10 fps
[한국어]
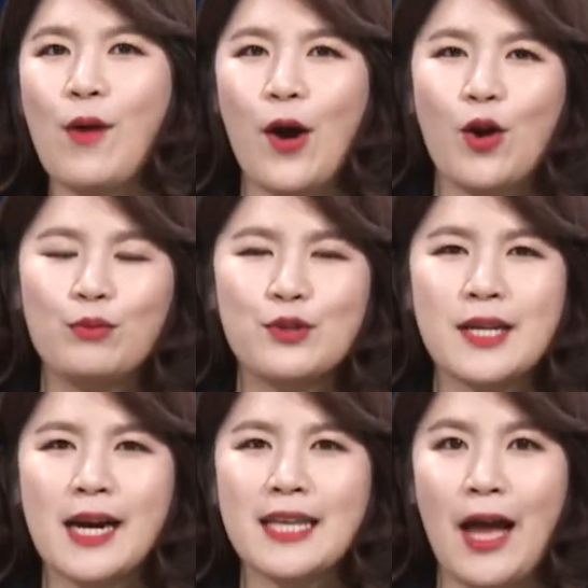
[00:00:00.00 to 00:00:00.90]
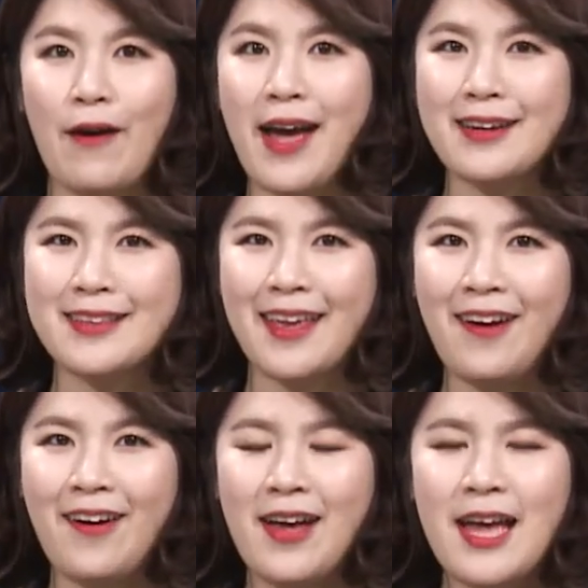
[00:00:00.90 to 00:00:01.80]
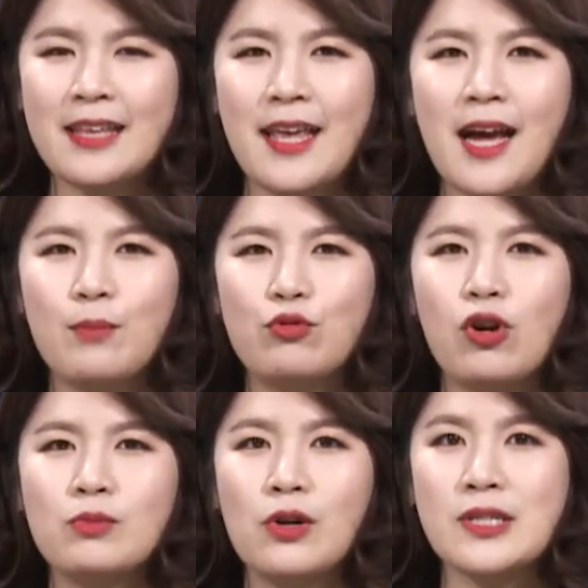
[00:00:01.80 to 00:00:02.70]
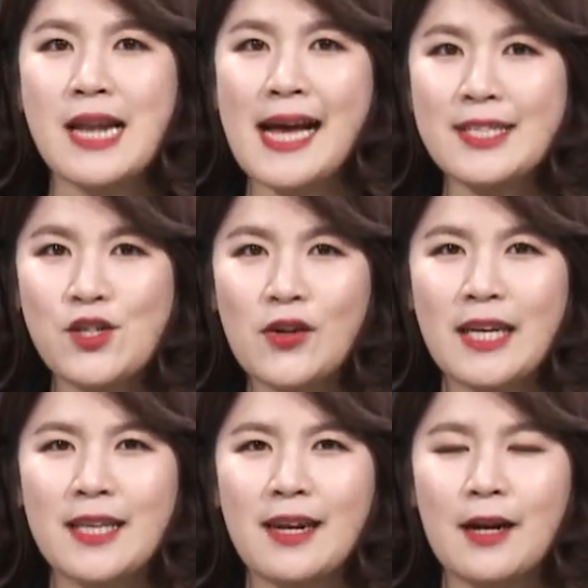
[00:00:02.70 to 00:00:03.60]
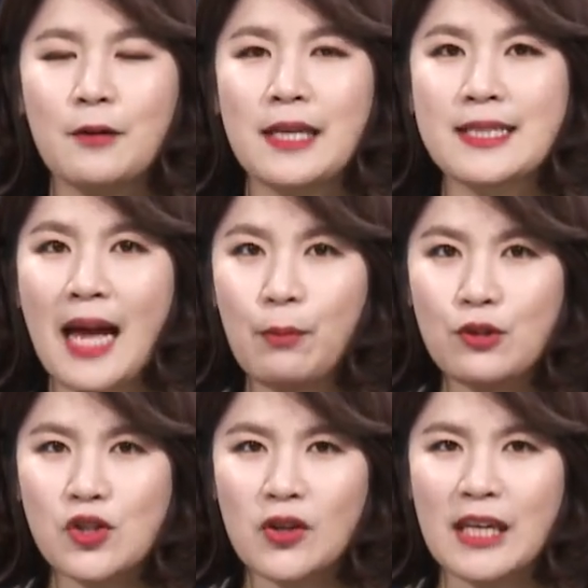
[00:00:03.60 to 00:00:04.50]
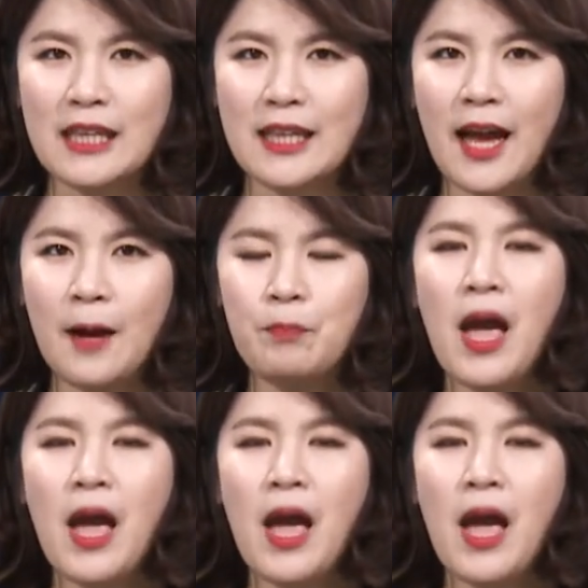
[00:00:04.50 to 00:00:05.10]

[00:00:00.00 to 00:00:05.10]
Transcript: 과거 분사가 나와야 하는데요. 내가 무엇 무엇을 한 적이 있다라고 할 때 사본 적이 있다.